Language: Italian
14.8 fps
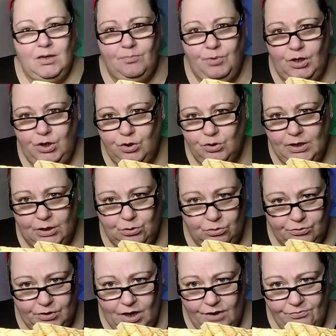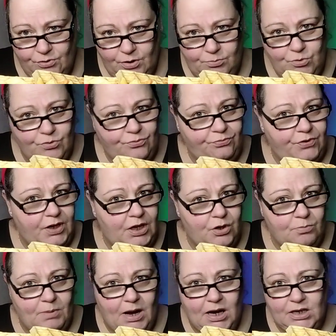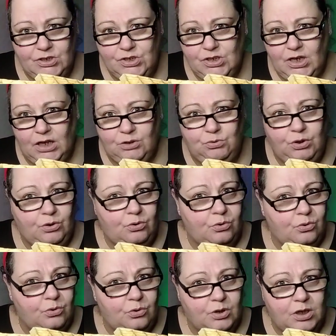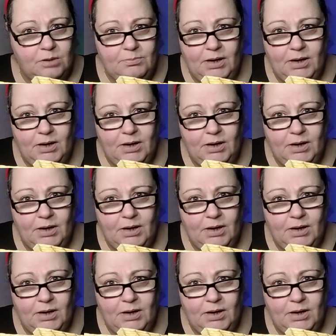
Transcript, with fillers: Poi gli ho dato il telefono a mio figlio, mi ha cancellato i cookie,